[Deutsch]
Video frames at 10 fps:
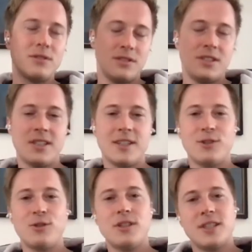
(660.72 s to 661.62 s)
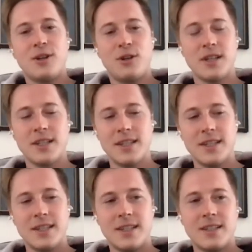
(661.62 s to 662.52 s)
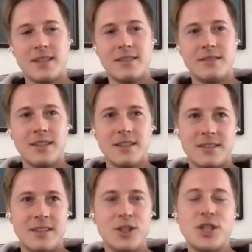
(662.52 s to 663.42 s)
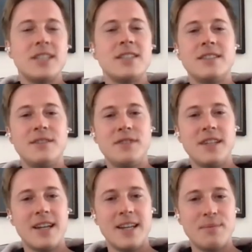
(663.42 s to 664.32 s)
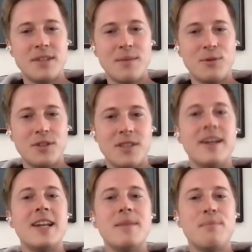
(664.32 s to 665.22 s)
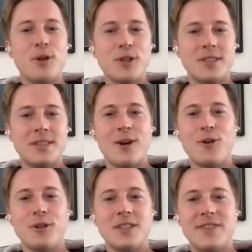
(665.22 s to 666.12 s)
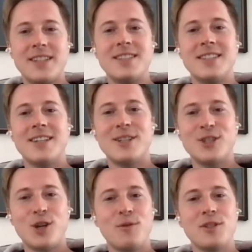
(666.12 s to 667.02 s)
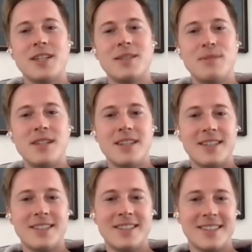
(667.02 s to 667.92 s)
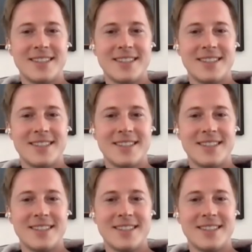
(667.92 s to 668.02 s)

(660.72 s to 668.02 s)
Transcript: und Dieter natürlich auch, ja, die Geschichte, die wir erlebt haben und die wir erleben möchten, auch noch in 20 Jahren schauen wir uns alte Bilder an,